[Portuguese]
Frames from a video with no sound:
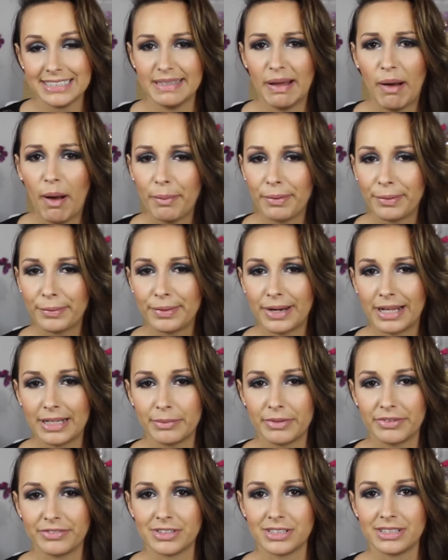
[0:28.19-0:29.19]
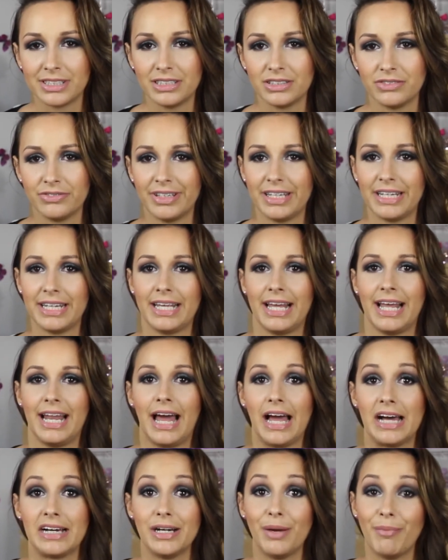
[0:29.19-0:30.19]
Dá uma procurada pra vocês verem,
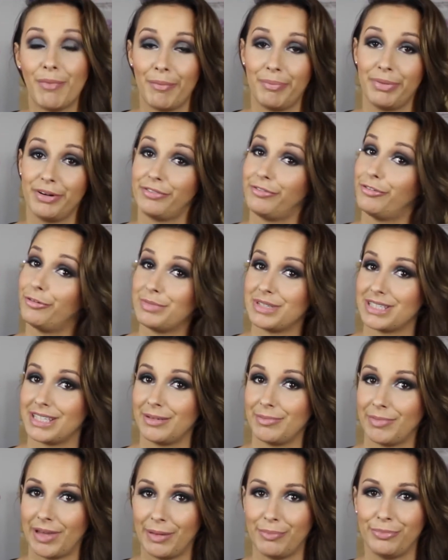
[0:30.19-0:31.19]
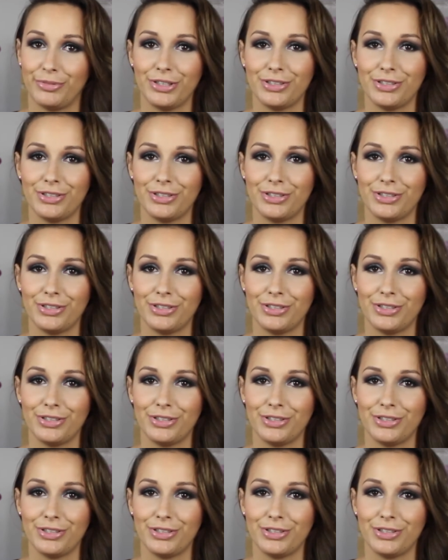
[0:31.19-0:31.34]
ela ama perfumes também,